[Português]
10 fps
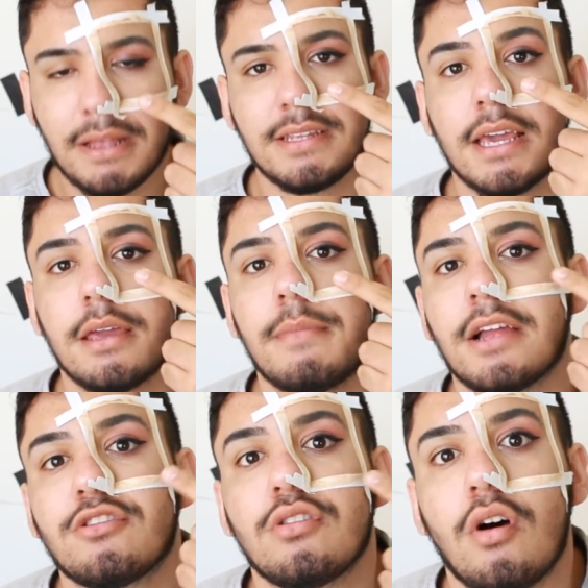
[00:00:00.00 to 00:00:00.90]
passei aqui
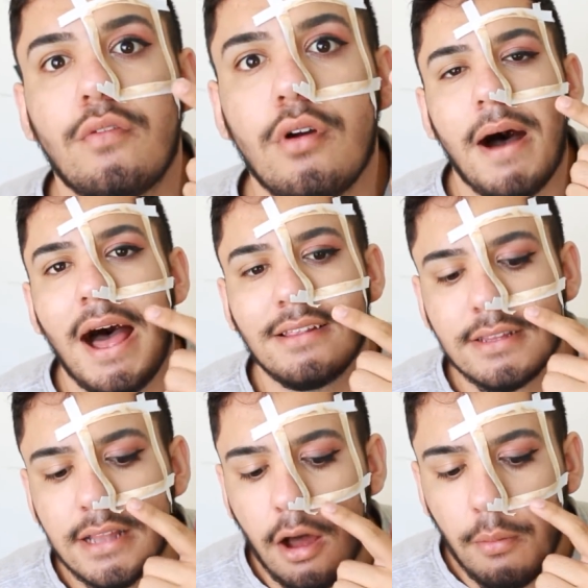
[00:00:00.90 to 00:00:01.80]
embaixo de novo
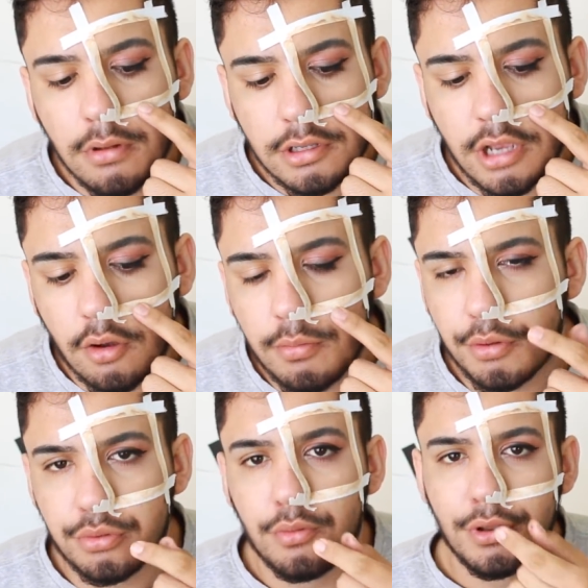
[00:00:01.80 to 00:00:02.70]
base e tal, e já
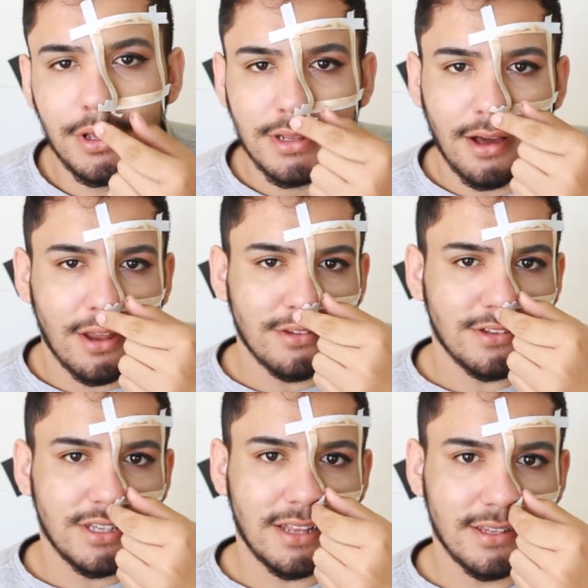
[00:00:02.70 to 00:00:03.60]
cobriu tudo. Então agora deixa
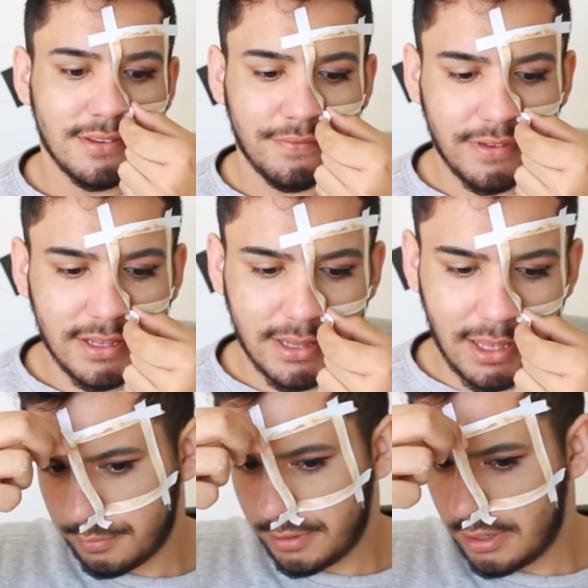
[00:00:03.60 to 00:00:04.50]
eu tirar essas
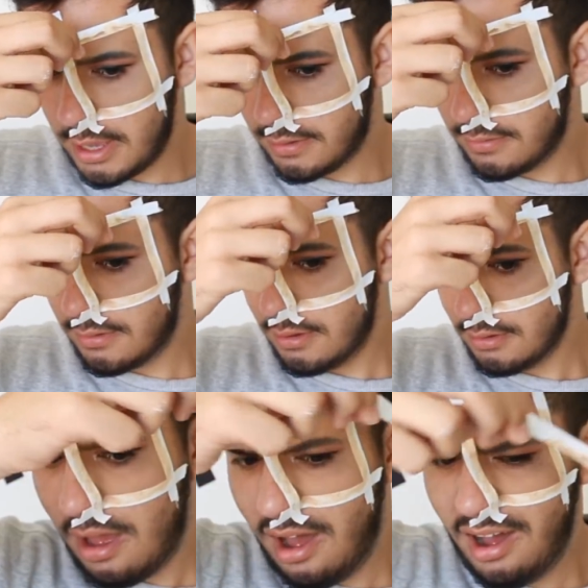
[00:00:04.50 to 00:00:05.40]
fitas. Primeiro é essa.
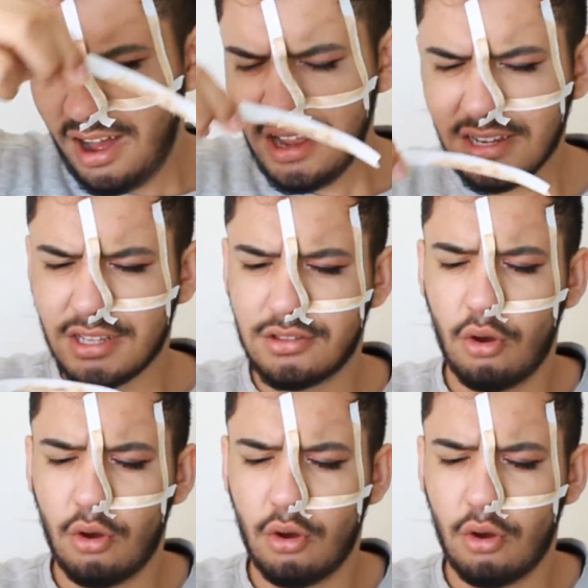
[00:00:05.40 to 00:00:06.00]
Ai, que